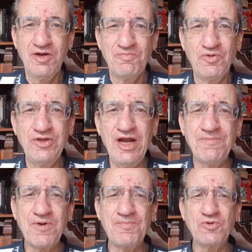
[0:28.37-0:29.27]

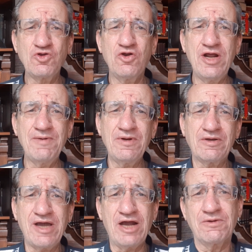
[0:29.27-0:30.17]
pudiera
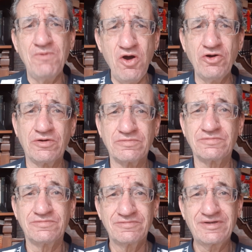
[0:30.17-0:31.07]
proporcionar carbón
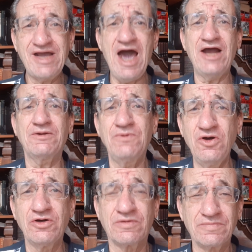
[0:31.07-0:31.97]

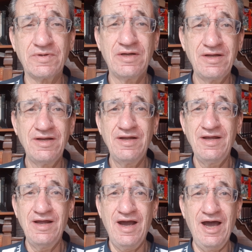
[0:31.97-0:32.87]
carbón
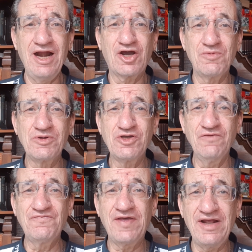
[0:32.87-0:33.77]
a la
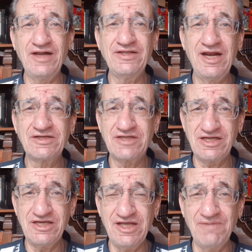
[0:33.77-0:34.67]
Comisión Federal de
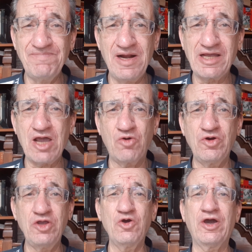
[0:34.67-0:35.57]
Electricidad para que
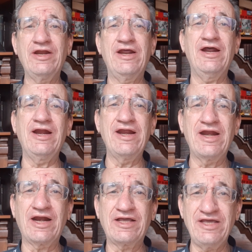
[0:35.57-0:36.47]
con ello generar
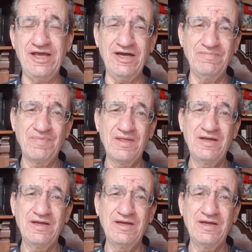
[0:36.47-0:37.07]
energía